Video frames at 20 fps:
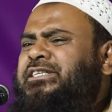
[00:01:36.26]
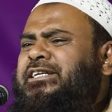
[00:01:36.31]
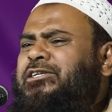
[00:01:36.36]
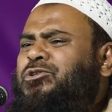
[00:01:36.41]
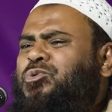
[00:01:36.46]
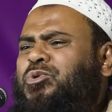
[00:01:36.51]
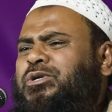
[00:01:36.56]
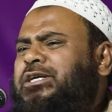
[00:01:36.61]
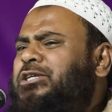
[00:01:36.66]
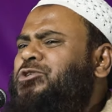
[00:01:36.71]
নিজের
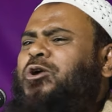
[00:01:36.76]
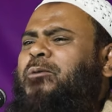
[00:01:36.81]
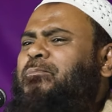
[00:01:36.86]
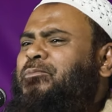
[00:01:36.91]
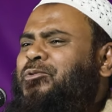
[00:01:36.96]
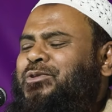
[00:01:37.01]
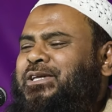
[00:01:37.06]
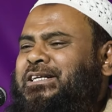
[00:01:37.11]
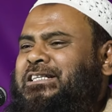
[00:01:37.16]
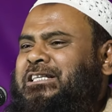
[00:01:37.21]
চোখে
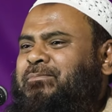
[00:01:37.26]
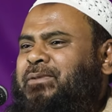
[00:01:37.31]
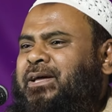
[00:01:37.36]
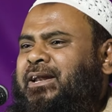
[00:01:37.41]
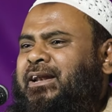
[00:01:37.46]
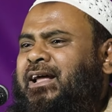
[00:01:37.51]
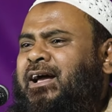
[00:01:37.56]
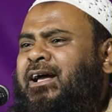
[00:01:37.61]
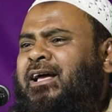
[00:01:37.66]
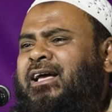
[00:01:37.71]
স্বপ্ন দেখতে
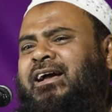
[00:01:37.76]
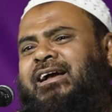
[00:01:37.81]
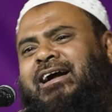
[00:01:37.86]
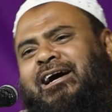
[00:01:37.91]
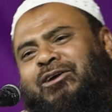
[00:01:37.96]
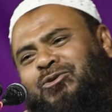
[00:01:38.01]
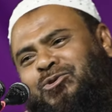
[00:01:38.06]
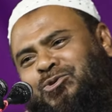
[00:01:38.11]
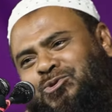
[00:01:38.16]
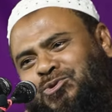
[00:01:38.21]
পারে না
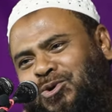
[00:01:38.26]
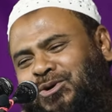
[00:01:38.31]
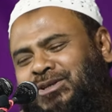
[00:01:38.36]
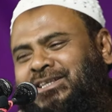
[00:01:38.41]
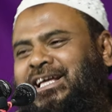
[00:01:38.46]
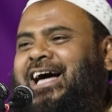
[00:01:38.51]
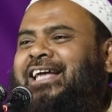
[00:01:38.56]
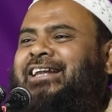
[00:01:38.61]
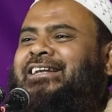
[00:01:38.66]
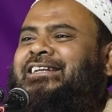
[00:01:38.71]
কারোর চোখ
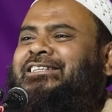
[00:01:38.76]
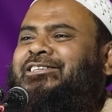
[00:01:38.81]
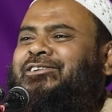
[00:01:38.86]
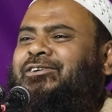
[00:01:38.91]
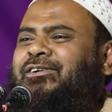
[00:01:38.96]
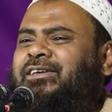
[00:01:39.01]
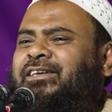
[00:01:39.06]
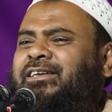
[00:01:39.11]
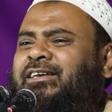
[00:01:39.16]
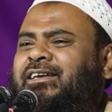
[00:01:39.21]
ধার নিতে
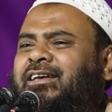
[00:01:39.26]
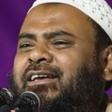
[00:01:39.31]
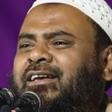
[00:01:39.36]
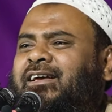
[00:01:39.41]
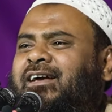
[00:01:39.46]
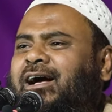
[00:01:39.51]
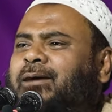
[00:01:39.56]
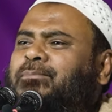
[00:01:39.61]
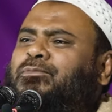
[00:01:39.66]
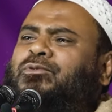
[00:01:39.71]
হয়
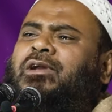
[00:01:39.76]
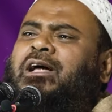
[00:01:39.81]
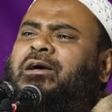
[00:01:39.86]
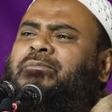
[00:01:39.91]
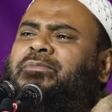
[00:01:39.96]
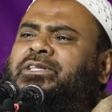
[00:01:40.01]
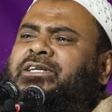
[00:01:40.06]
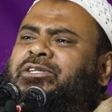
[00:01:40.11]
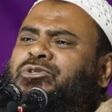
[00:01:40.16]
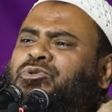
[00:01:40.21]
আব্দুল
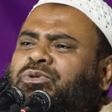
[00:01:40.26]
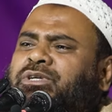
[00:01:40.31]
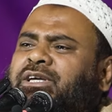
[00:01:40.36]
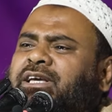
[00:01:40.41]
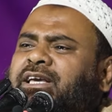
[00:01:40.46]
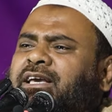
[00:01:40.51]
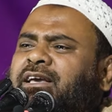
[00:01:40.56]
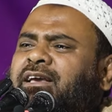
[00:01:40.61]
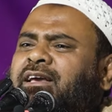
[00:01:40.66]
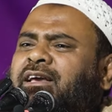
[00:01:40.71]
হামিদের চোখে
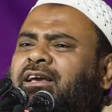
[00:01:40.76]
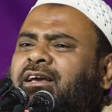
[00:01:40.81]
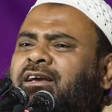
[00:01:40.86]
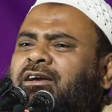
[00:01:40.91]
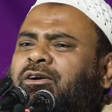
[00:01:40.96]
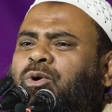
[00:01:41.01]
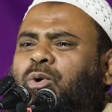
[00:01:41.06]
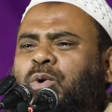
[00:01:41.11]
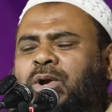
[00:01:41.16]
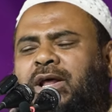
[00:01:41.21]

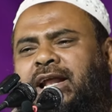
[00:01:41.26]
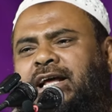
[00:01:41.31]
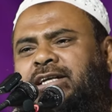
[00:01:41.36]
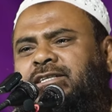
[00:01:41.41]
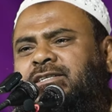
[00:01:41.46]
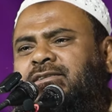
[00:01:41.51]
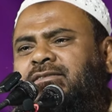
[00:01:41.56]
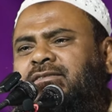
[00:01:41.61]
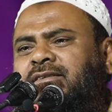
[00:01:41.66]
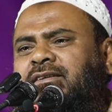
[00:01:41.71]
ঘোড়ারাস
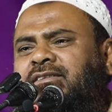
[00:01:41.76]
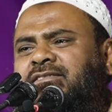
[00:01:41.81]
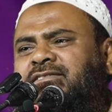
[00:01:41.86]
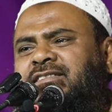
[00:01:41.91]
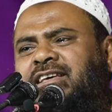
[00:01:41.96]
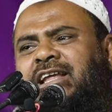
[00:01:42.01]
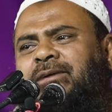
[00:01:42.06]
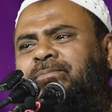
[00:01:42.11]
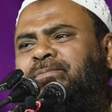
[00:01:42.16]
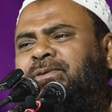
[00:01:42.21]

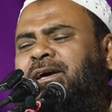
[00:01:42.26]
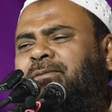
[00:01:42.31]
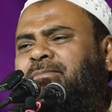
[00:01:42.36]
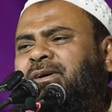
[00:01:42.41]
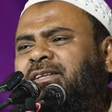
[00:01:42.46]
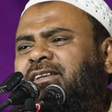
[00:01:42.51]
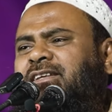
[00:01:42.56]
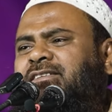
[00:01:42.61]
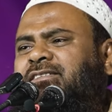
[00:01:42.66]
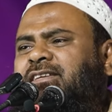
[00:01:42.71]
সালাফিয়া
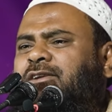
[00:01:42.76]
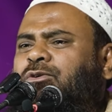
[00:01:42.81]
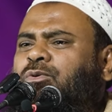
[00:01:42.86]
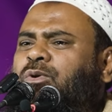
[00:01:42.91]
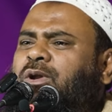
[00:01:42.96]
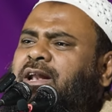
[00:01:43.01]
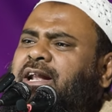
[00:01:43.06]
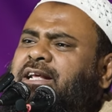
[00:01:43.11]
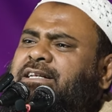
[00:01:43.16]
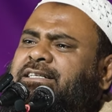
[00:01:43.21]
মাদ্রাসার
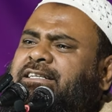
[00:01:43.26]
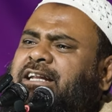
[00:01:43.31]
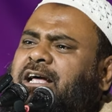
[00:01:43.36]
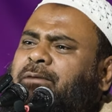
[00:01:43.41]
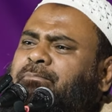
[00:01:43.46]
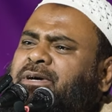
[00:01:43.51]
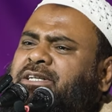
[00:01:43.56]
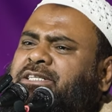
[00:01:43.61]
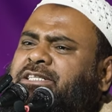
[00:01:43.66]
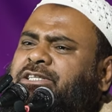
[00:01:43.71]
ঘোড়ারাস
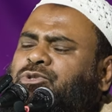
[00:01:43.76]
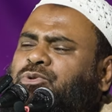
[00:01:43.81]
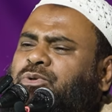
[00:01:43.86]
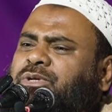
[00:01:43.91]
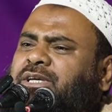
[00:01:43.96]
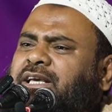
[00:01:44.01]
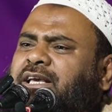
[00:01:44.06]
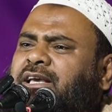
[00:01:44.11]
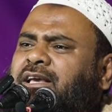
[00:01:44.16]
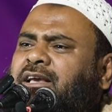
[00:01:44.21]
গ্রামবাসীর
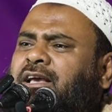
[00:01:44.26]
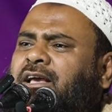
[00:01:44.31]
চোখে